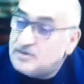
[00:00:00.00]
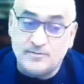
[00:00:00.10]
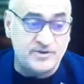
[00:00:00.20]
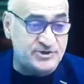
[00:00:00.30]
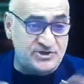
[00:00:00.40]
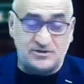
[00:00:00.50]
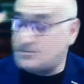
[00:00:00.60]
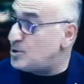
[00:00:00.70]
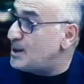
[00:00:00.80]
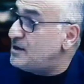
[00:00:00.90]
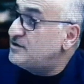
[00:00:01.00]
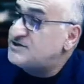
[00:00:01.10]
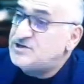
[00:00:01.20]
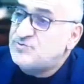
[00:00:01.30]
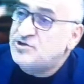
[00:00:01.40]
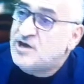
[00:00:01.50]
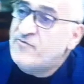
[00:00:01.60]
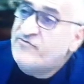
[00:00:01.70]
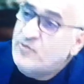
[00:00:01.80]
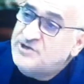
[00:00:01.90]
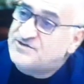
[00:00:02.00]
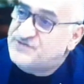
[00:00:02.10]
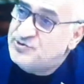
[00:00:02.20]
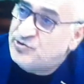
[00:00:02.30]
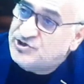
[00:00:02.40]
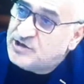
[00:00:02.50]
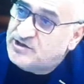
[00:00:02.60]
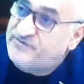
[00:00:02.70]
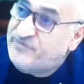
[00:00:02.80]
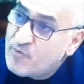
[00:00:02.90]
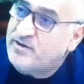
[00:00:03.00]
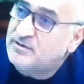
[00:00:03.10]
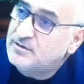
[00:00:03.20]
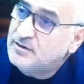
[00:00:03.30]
Подождите. Всех сегодня, на кого вы молитесь в Соединенных Штатах и в Европе?